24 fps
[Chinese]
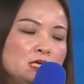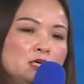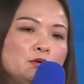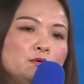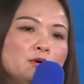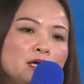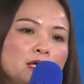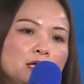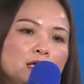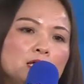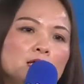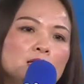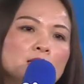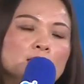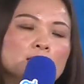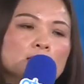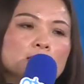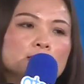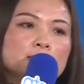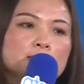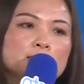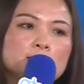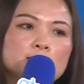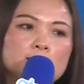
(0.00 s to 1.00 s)
因为
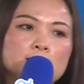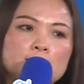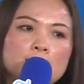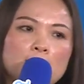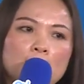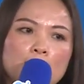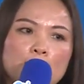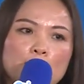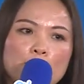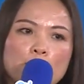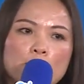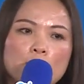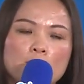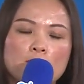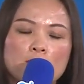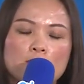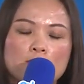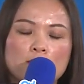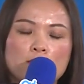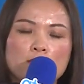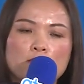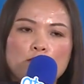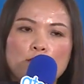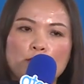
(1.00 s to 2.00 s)
在
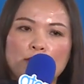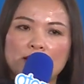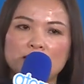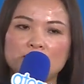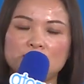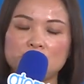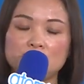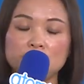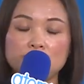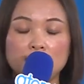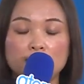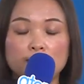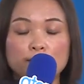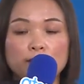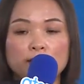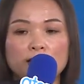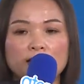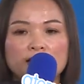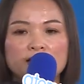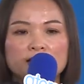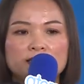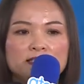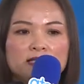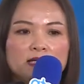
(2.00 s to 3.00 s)
我回今天回
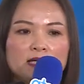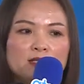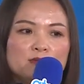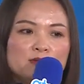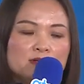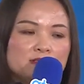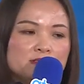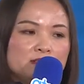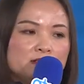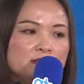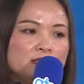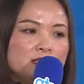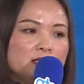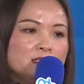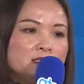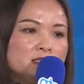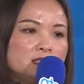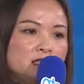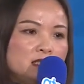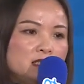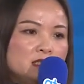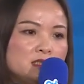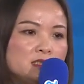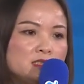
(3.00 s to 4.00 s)
来的前一段时间，
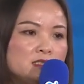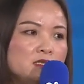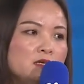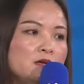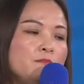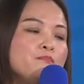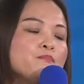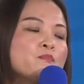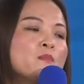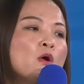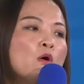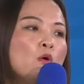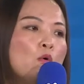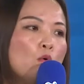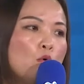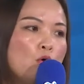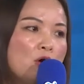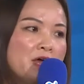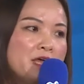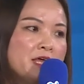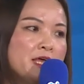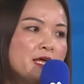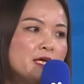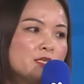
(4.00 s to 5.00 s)
其实
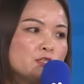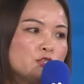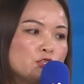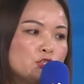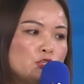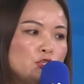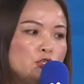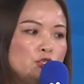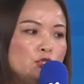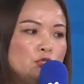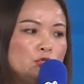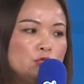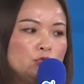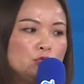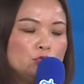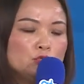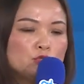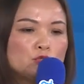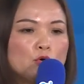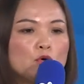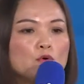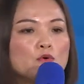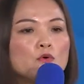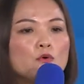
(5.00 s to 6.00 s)
我也去
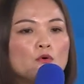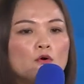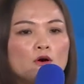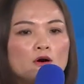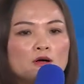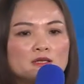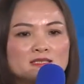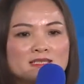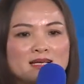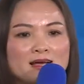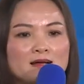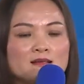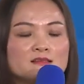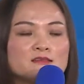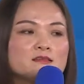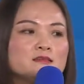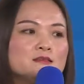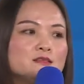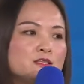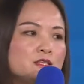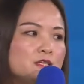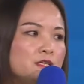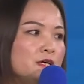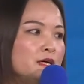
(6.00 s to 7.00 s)
中国尝
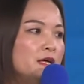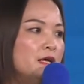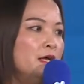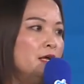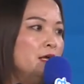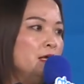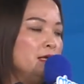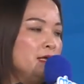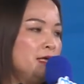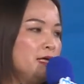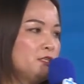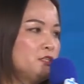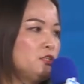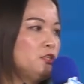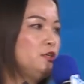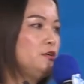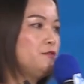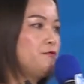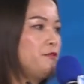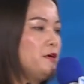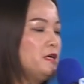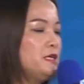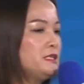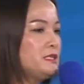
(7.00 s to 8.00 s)
试去，也去
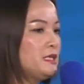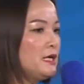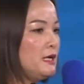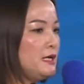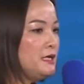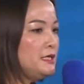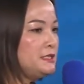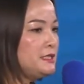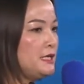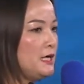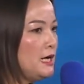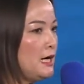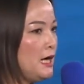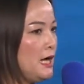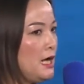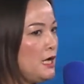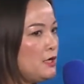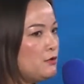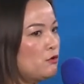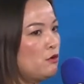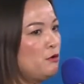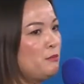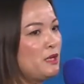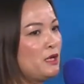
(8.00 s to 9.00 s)
分享了一下
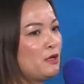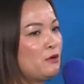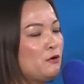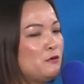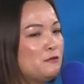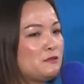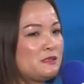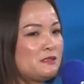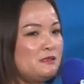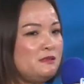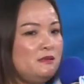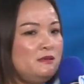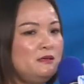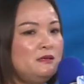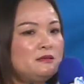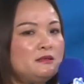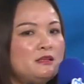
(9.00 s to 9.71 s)
爱多美公司。